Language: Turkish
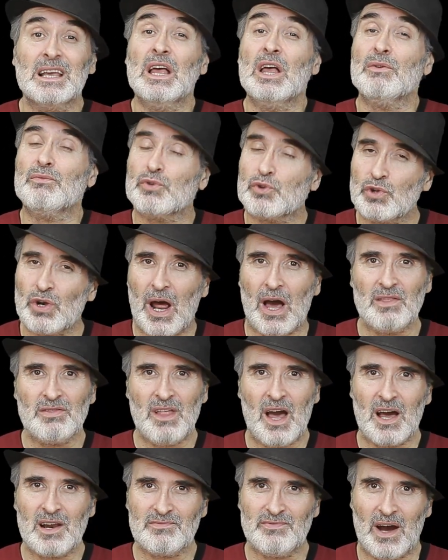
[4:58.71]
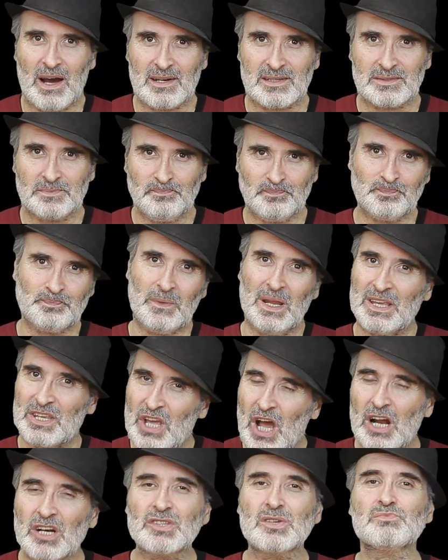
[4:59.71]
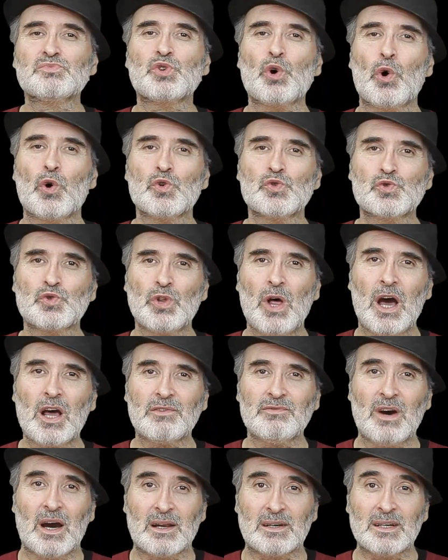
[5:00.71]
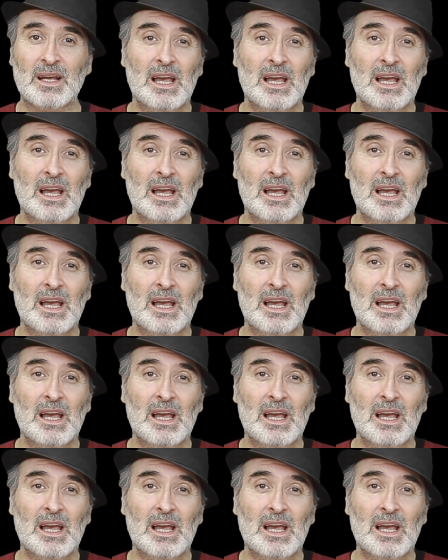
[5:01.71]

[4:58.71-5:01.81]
Figüranlar var, yardımcı oyuncular var,